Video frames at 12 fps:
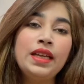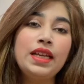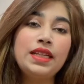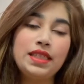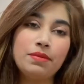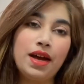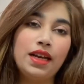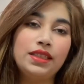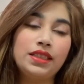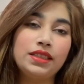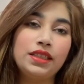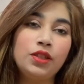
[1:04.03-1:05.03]
इस्तेमाल
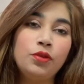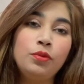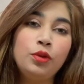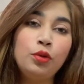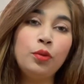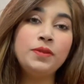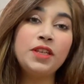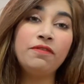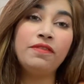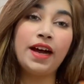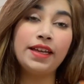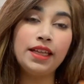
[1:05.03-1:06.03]
करते धूप से
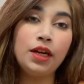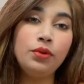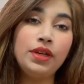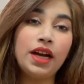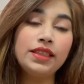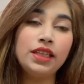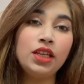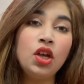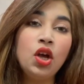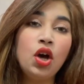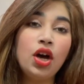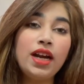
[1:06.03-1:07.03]
फ़ायदा उठाते
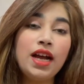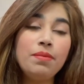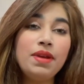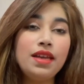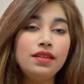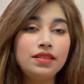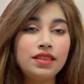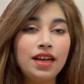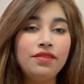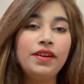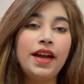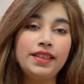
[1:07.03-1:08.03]
और हमें इतना
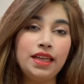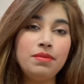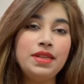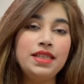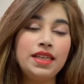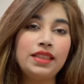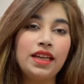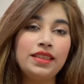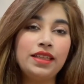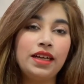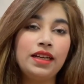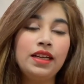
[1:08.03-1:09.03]
फ़ायदा मिल सकता
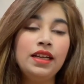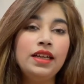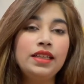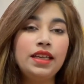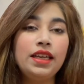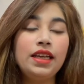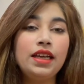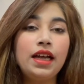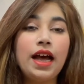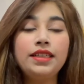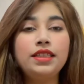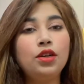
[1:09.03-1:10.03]
था कि
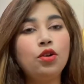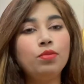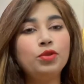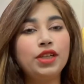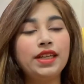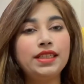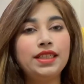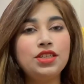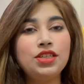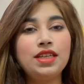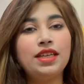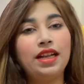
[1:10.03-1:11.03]
अक्सर लोग मुझे कहते थे
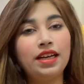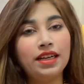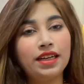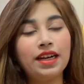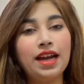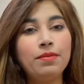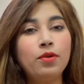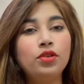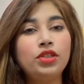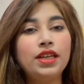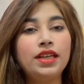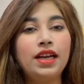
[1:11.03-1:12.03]
जी कलर ख़राब हो
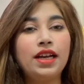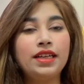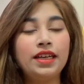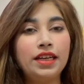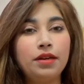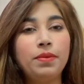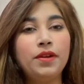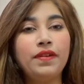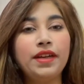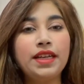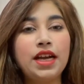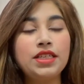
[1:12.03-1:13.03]
जाएगा कलर पे
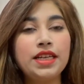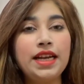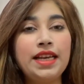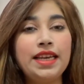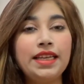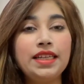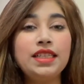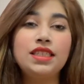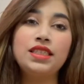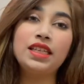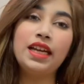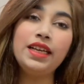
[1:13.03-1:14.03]
इफेक्ट आ जाएगा लेकिन
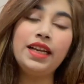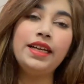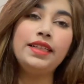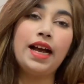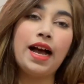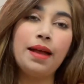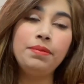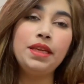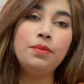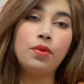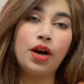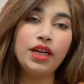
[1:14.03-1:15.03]
सनलाइट
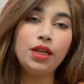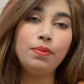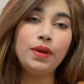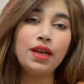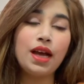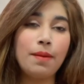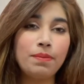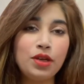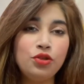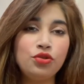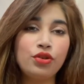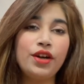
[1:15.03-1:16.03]
आपकी बॉडी पे आपके
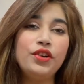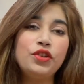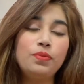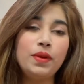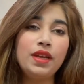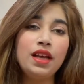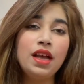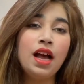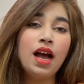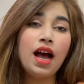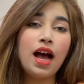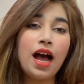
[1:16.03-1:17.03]
जॉइंट्स पे
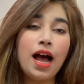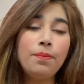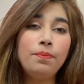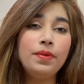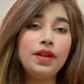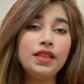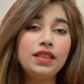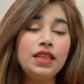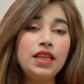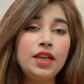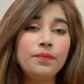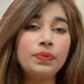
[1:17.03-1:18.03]

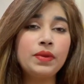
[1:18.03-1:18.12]
आपकी